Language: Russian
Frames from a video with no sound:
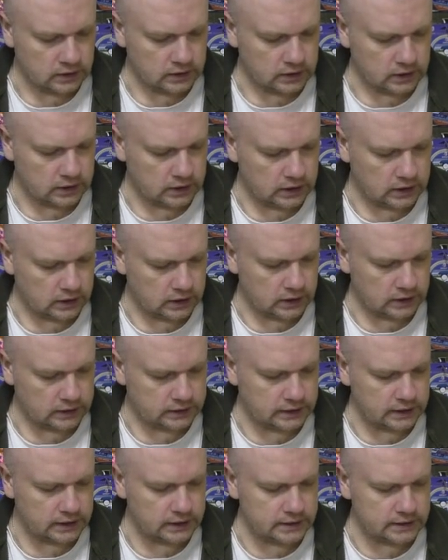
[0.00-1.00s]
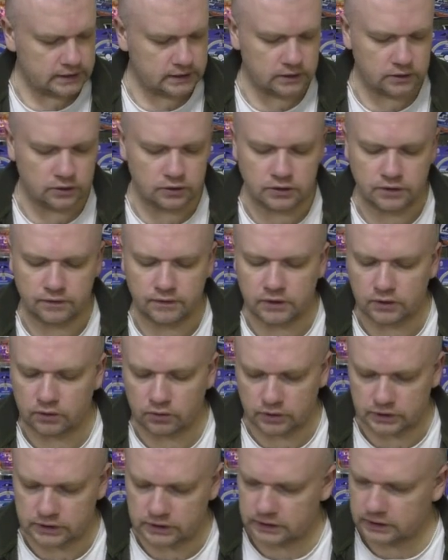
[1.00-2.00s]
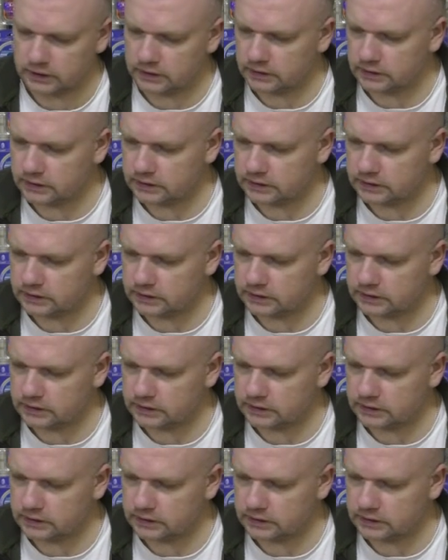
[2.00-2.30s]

300 а, до 90,